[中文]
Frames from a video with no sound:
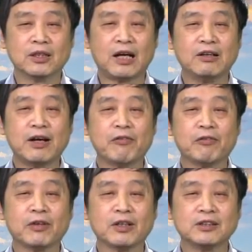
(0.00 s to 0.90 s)
高岗
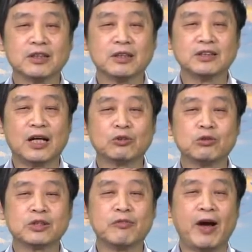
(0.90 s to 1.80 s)
饶漱
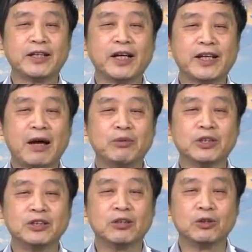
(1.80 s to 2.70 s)
石反党联盟
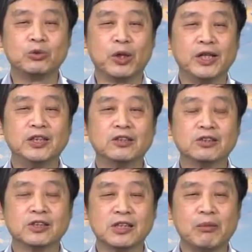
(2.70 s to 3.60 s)
的一个决议，就
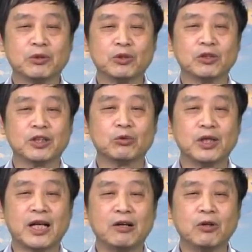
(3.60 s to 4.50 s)
是这么说的，
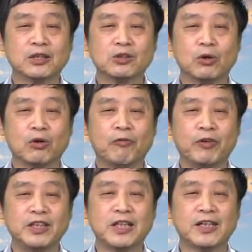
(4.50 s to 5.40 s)
对高岗做了
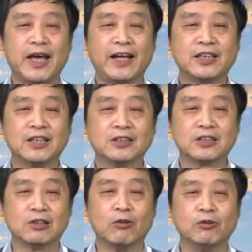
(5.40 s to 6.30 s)
非常严厉的
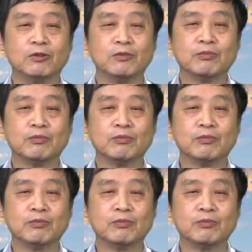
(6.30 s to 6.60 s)
指控。